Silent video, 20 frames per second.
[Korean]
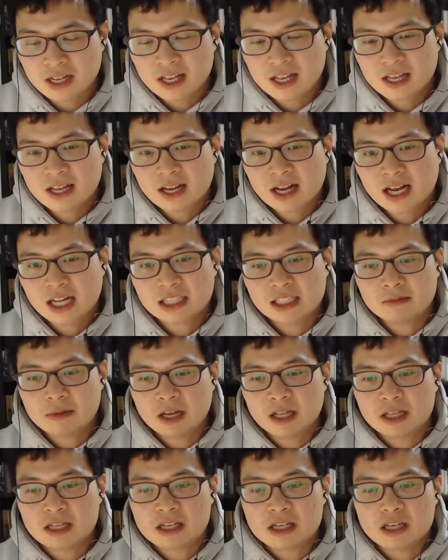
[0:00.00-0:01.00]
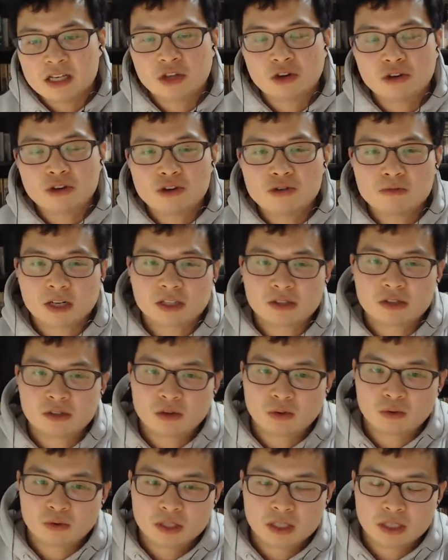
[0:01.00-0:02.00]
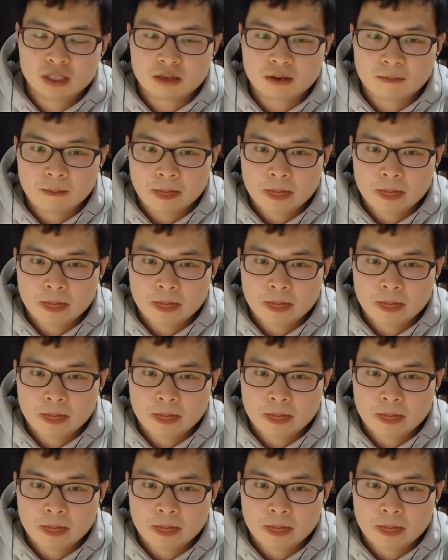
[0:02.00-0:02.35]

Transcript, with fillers: 그렇죠. 하지만 이더리움 같은 경우는